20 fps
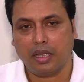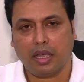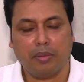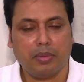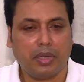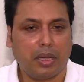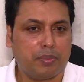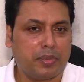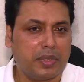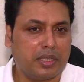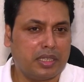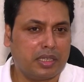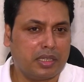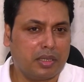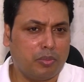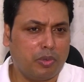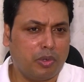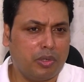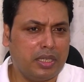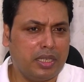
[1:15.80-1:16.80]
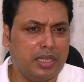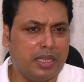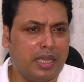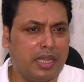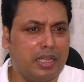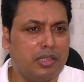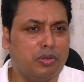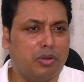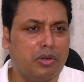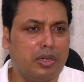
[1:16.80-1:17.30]
আমি আপনাদেরকে বলি
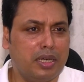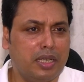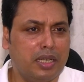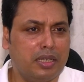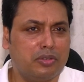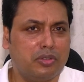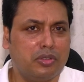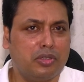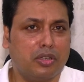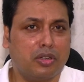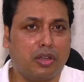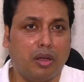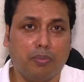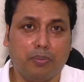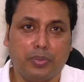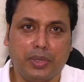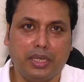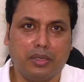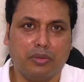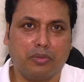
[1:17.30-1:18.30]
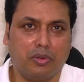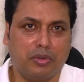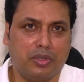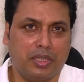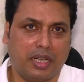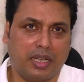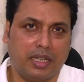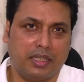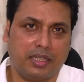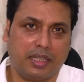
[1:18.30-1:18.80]
এই ধরনের যদি কমপ্লেন কোনো
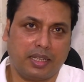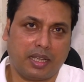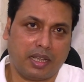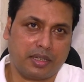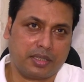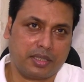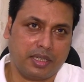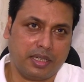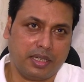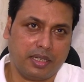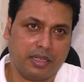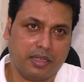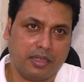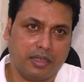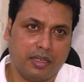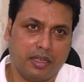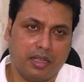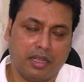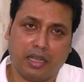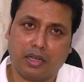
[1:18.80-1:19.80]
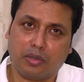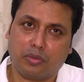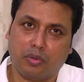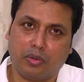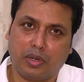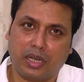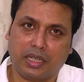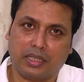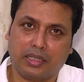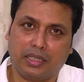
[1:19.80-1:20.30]
জায়গা থেকে আসে আর কোনো
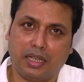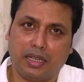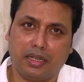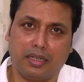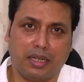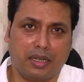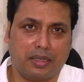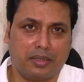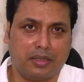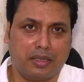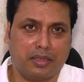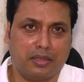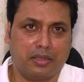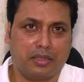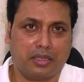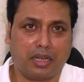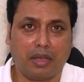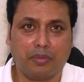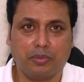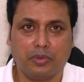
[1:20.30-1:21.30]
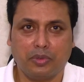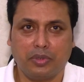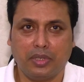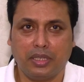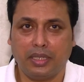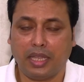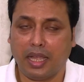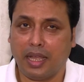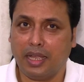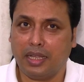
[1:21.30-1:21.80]
ডাক্তার নার্সের স্টাফ যদি
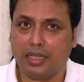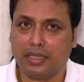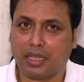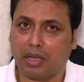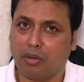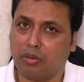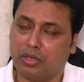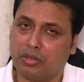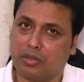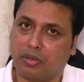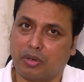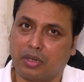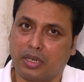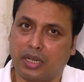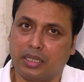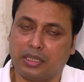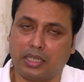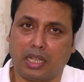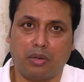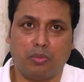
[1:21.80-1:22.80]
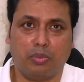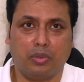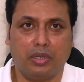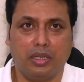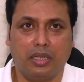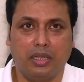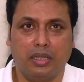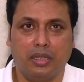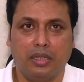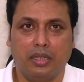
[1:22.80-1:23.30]
দেয় তাহলে সরকার তার উপরে
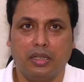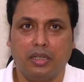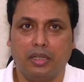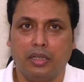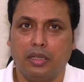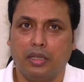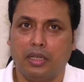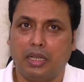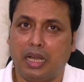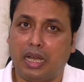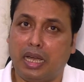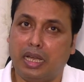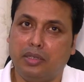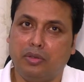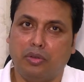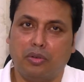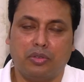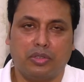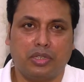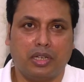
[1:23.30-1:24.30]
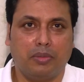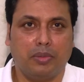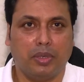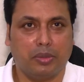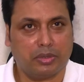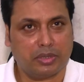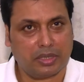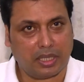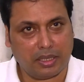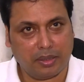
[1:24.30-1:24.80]
আইন অনুসারে
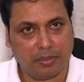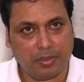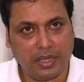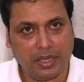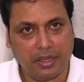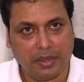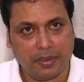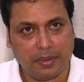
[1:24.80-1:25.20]
ব্যবস্থা নেবে